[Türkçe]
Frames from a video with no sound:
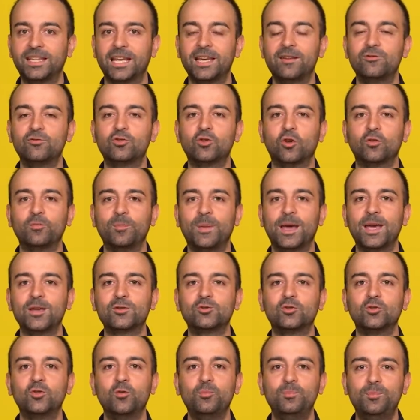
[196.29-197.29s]
televizyon
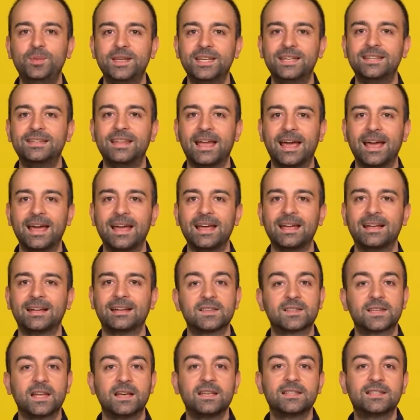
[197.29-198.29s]
mezunu biri de
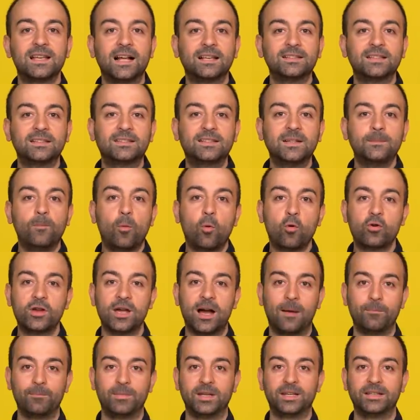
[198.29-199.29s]
sayısalda tıp
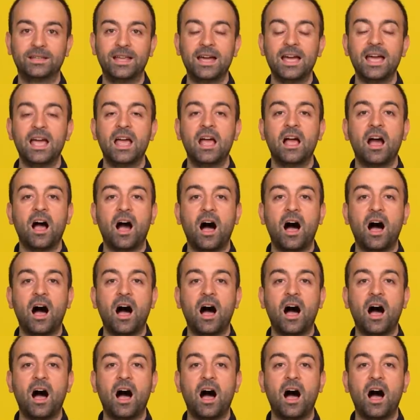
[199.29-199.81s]
okuyan biri de